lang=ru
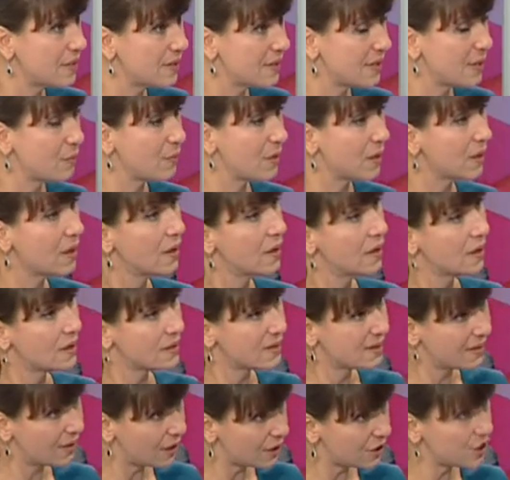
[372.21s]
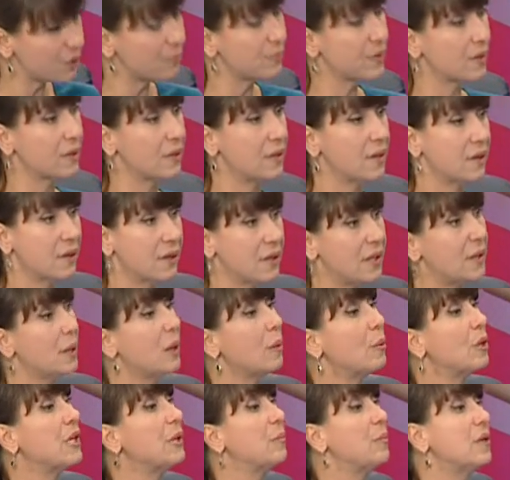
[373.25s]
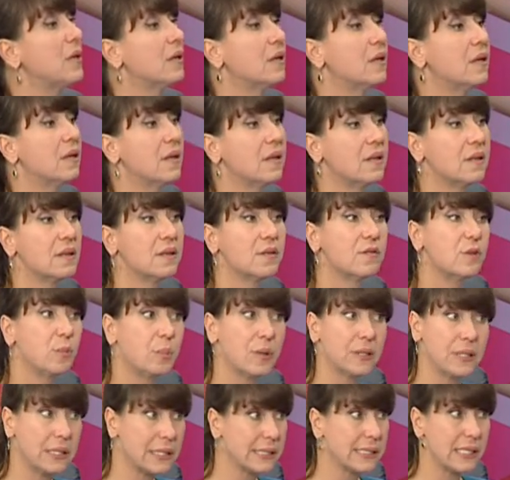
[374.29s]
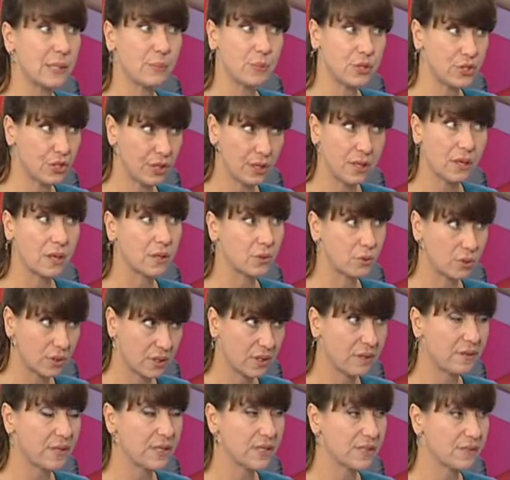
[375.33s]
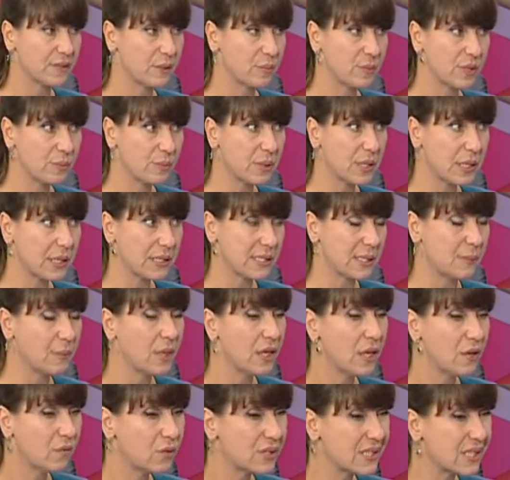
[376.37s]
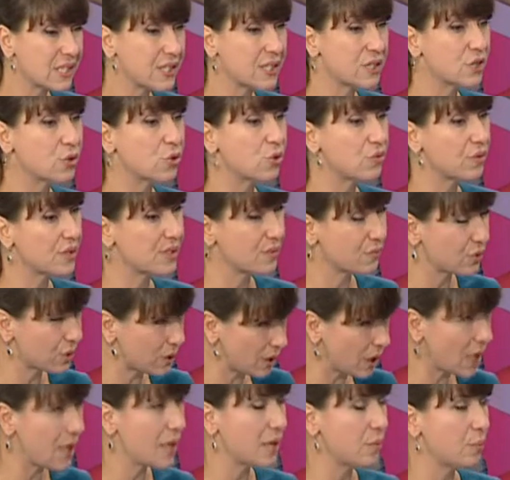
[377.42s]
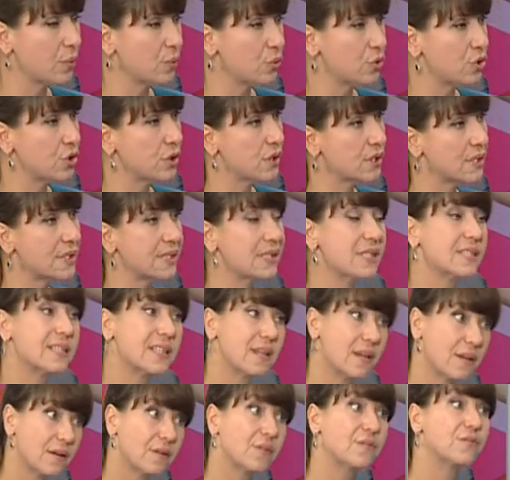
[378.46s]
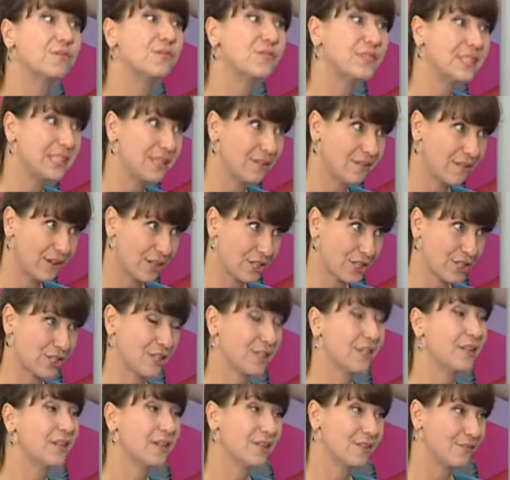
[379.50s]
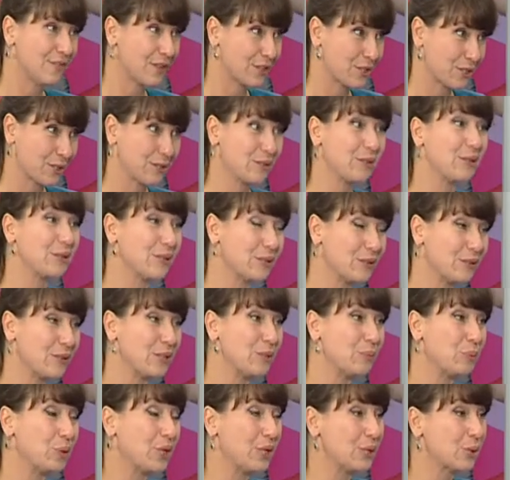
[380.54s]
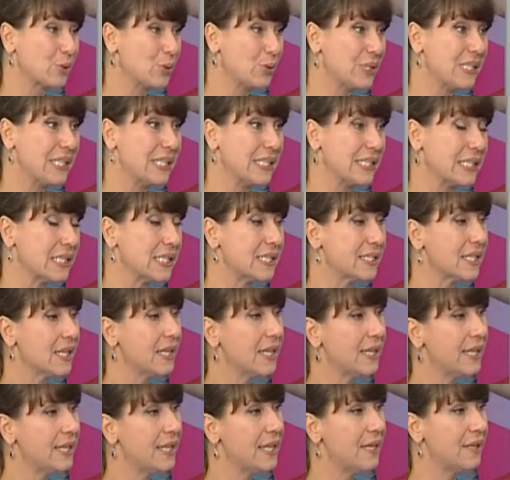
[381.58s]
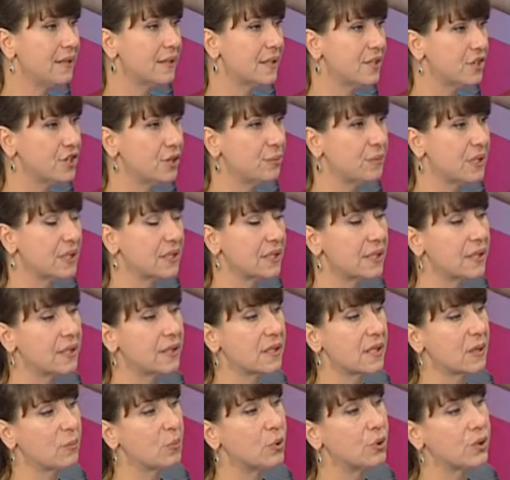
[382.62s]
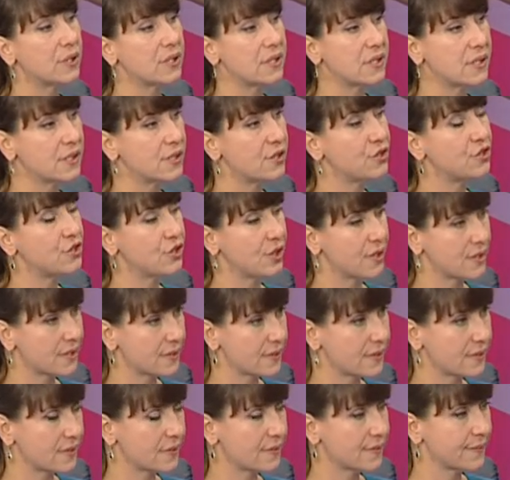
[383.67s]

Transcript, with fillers: с теми задачами или либо э, выполнили те обещания, которые давали своим избирателям. Вы скажите, что у вас вот реально получилось сделать за все ваши, вашу э, депутатскую деятельность и над чем конкретно работаете сейчас?